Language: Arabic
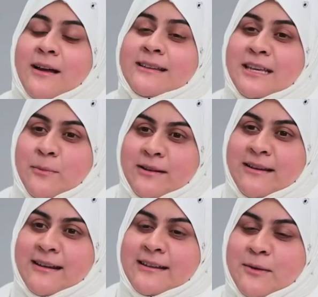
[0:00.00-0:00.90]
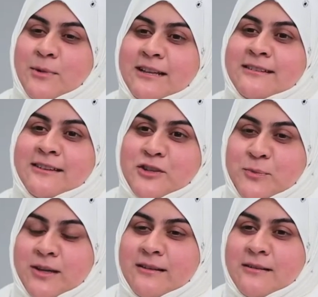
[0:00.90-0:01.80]
قديما كانت عملية
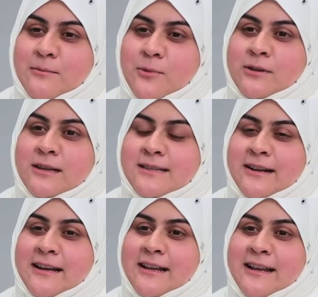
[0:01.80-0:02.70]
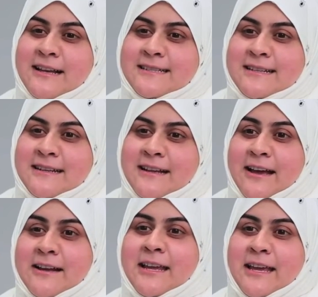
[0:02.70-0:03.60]
التجميل مقتصرة على الناس
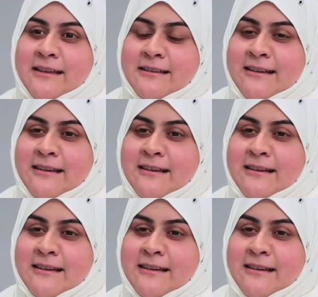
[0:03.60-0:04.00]
الأغنياء